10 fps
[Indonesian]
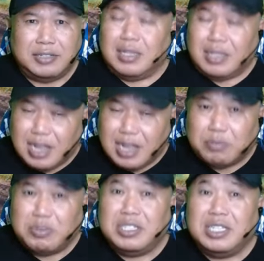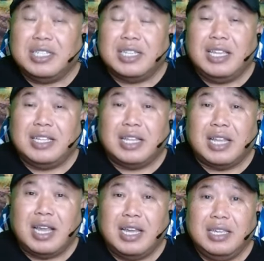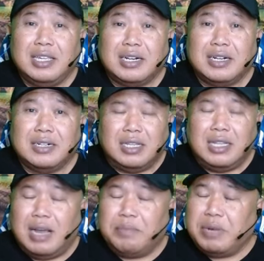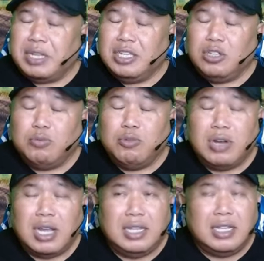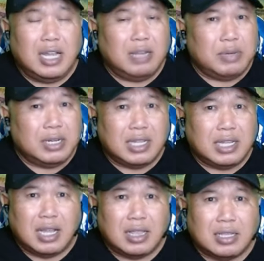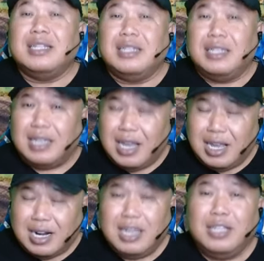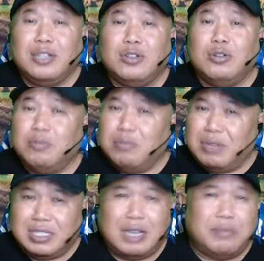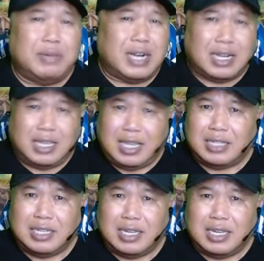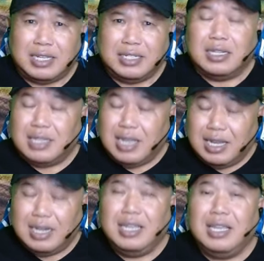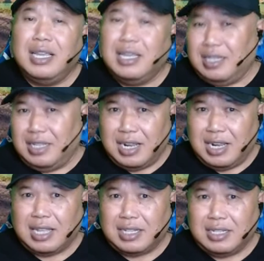dan mencintai tanah air dapat ditemukan dengan mengenal negara itu bersama rakyatnya dari dekat.